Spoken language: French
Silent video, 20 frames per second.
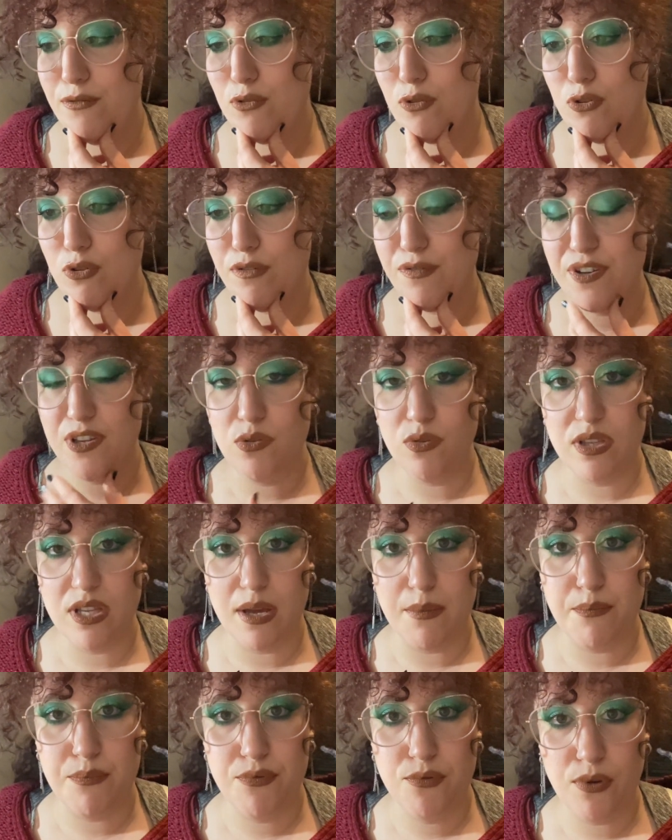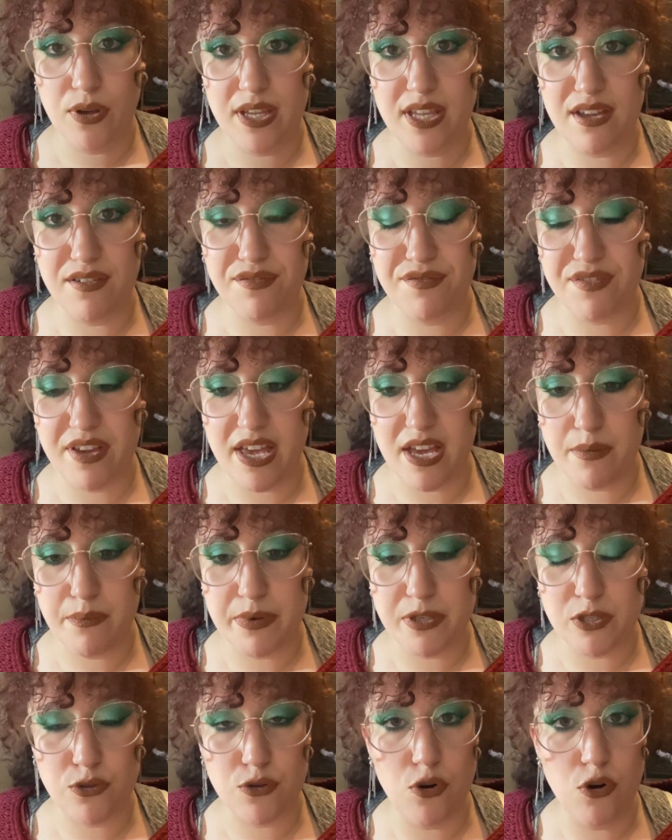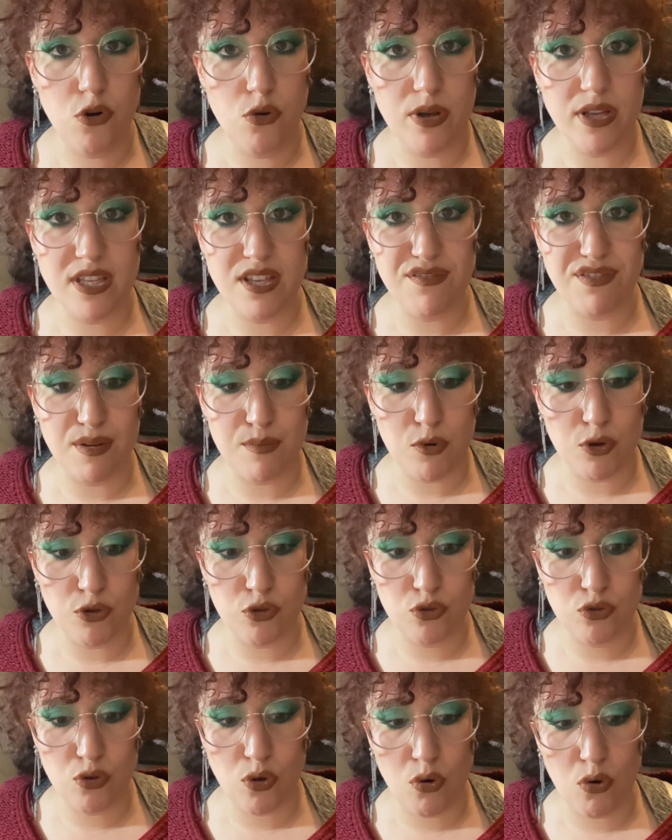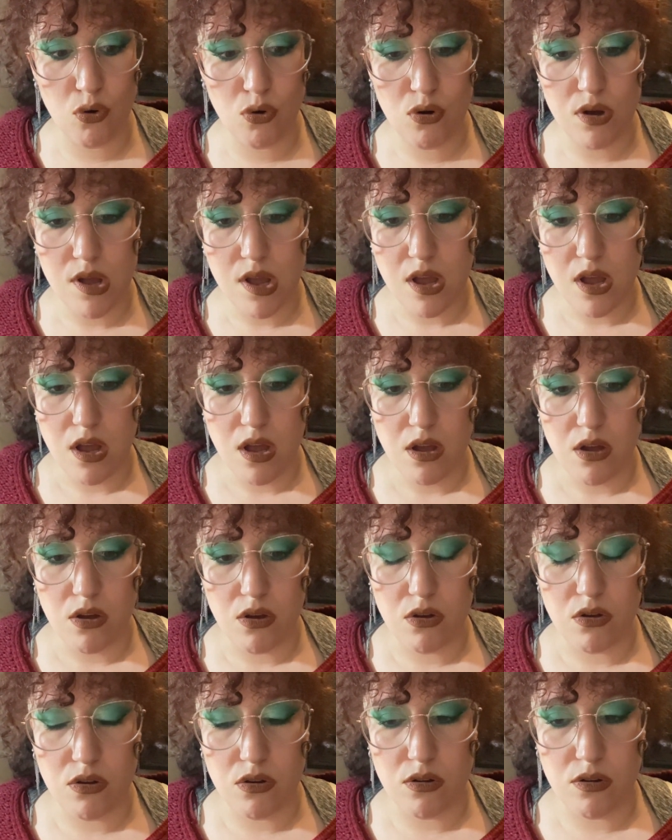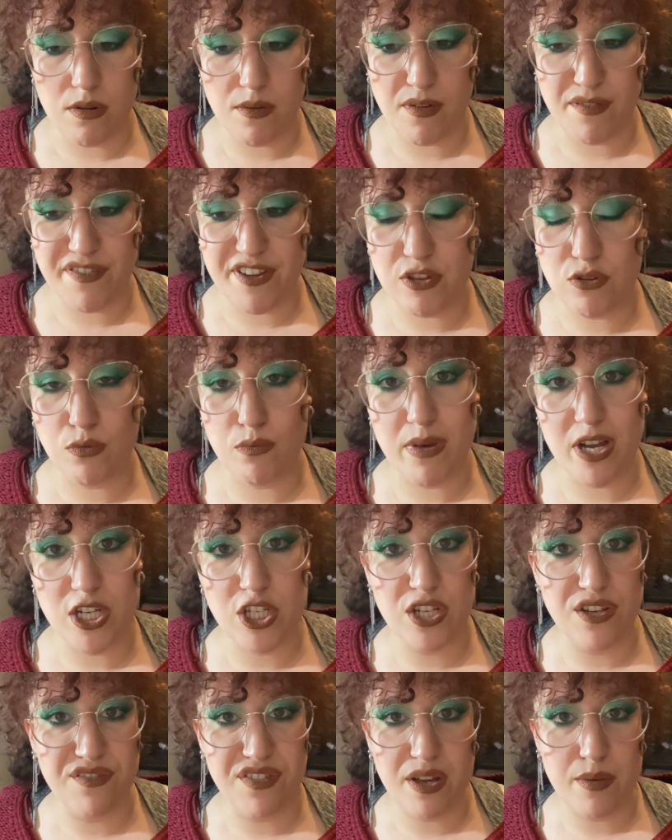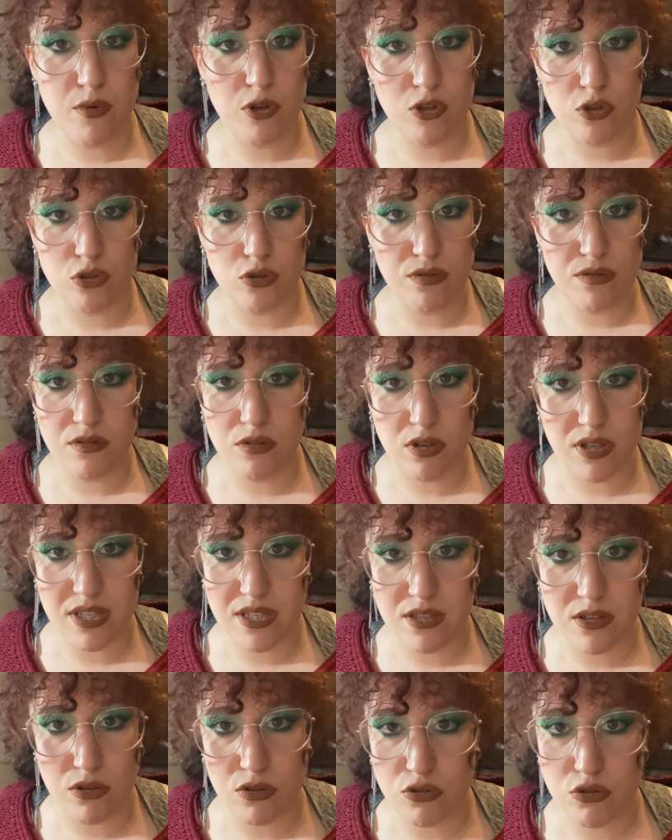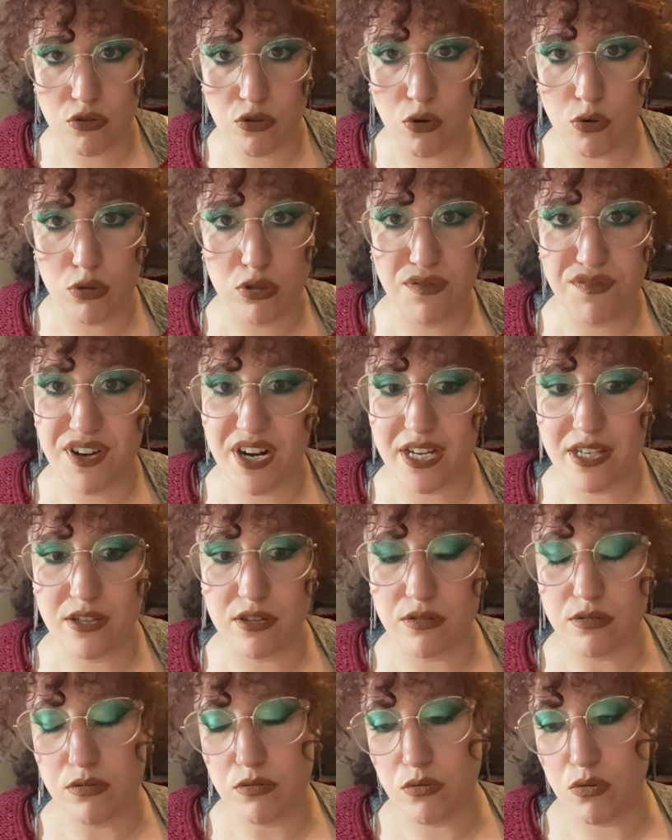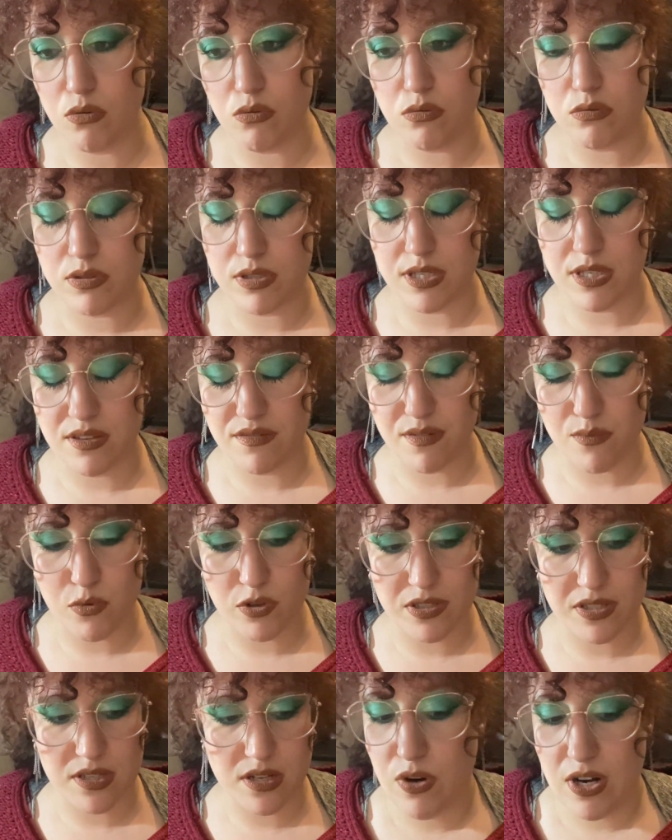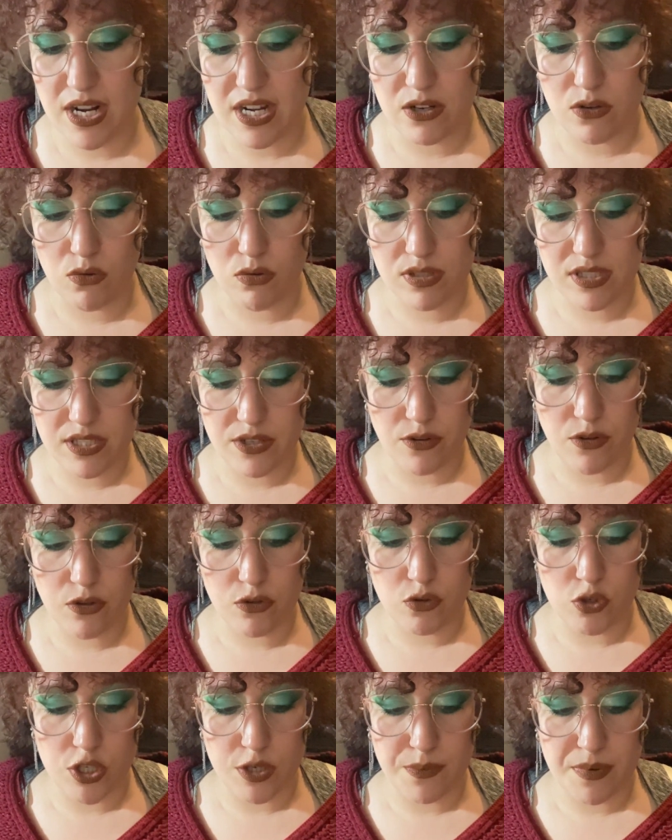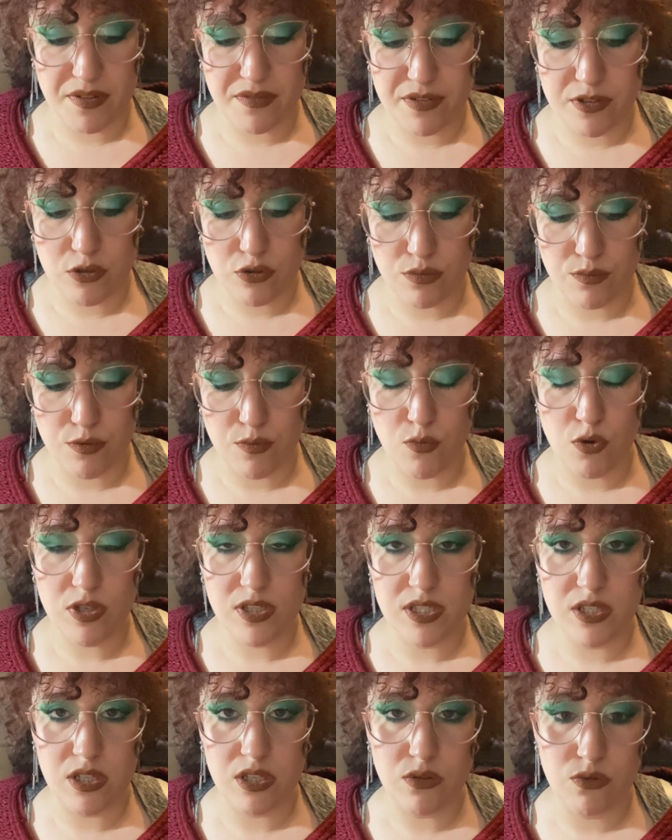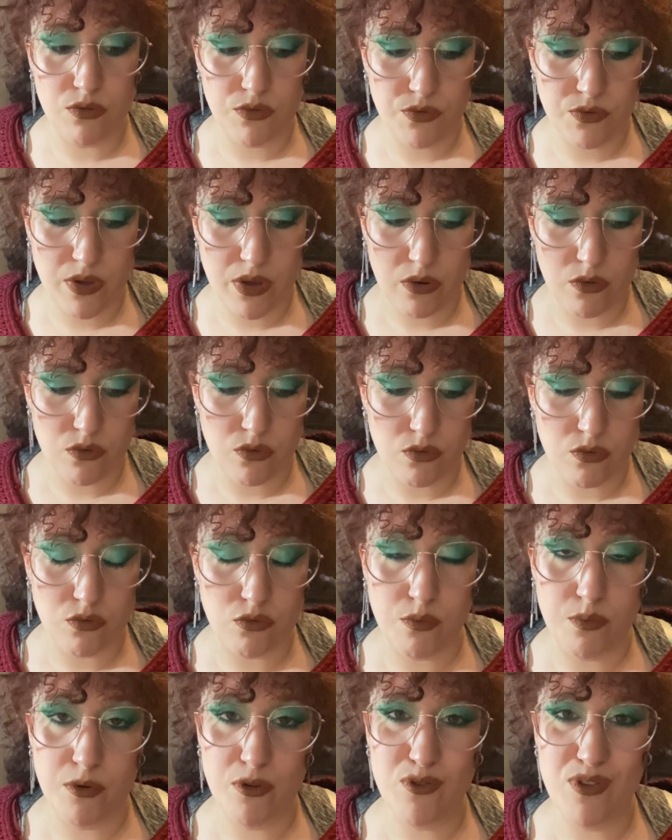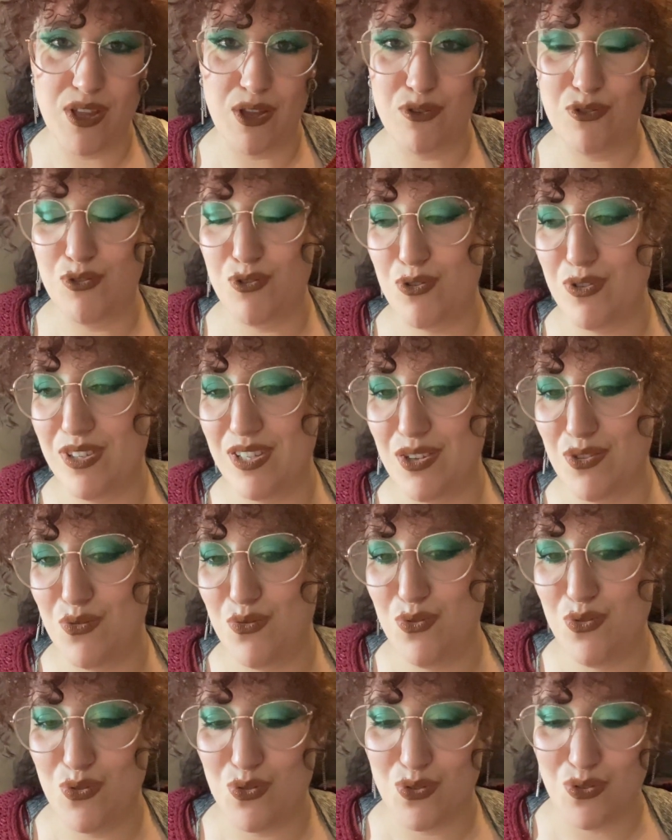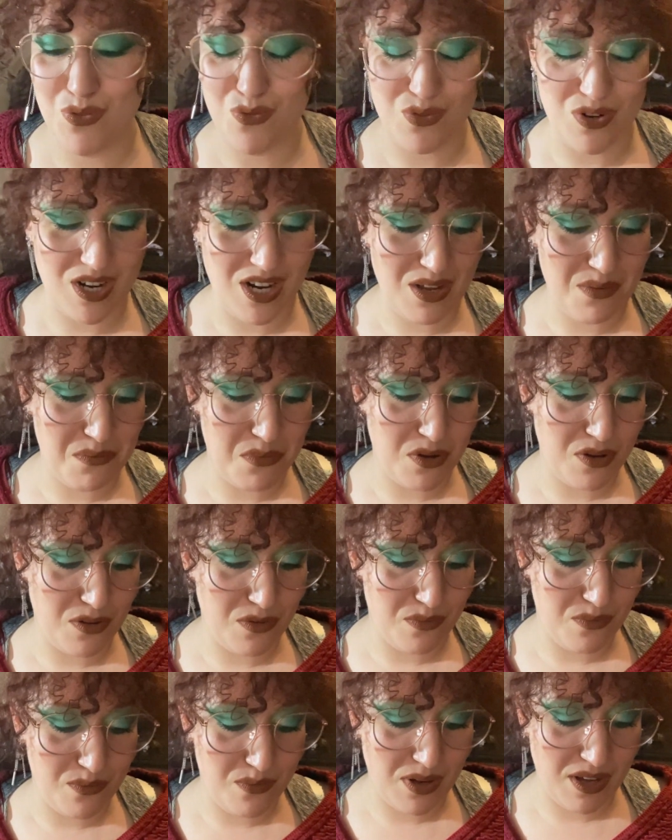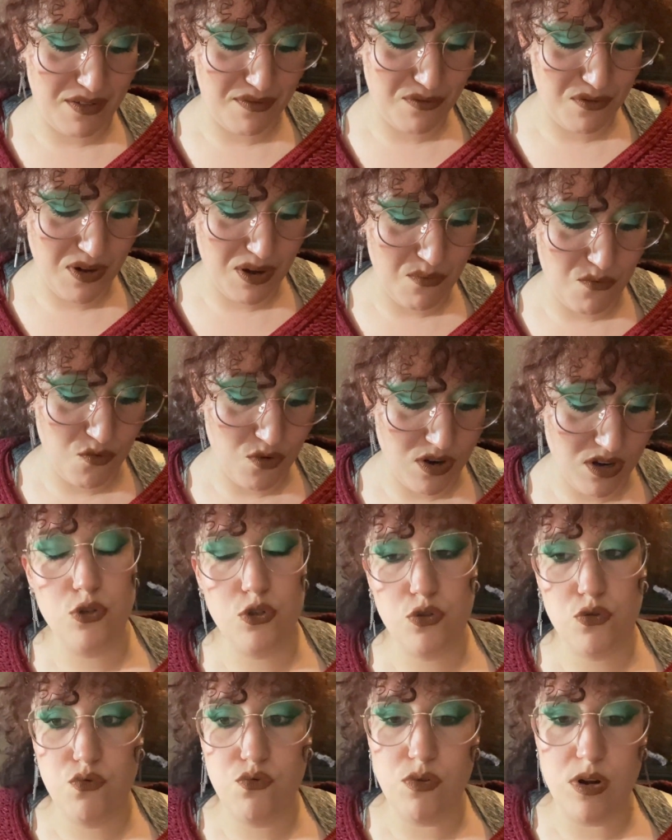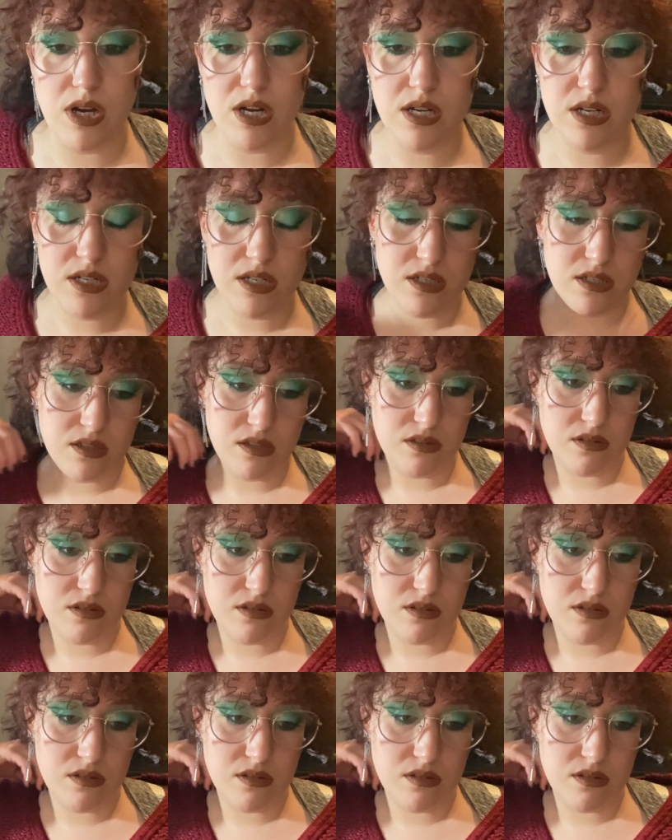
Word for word: donc en fait on n'a pu rien faire, parce que l'eau était vraiment trop euh, en fait, on marchait vraiment dans une, dans, une grosse flaque. En gros, c'était vraiment ça. La grosse erreur que j'ai pas fait sur le moment, c'est de faire, euh, de prendre une assurance et tout. Donc euh, voilà, bah, bravo à moi. Ce coup-là,